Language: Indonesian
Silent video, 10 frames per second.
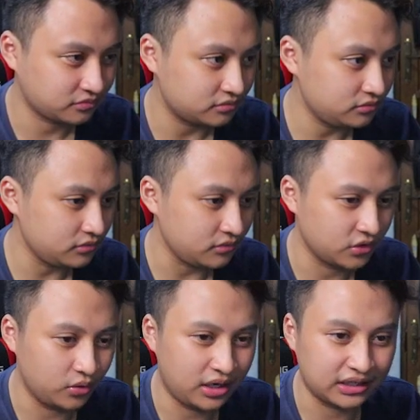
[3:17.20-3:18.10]
Okay.
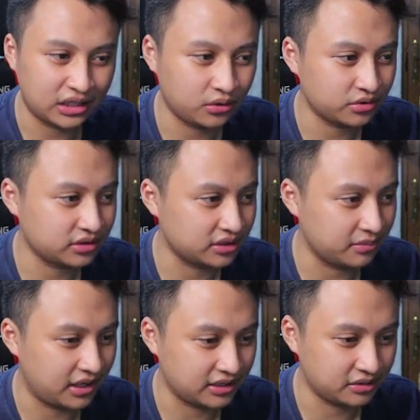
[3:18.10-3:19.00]
Gua nggak tahu si
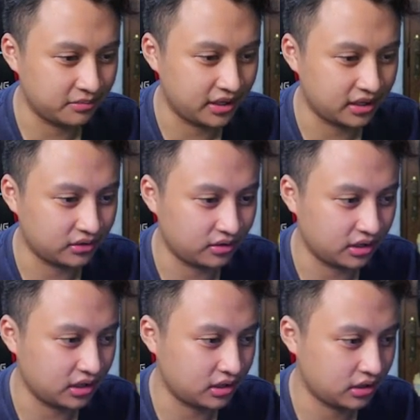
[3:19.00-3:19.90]
Bang Acit baik atau
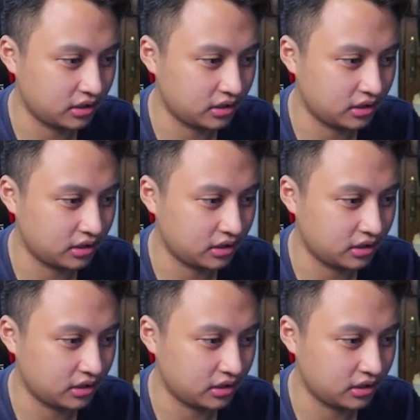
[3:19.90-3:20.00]
enggak.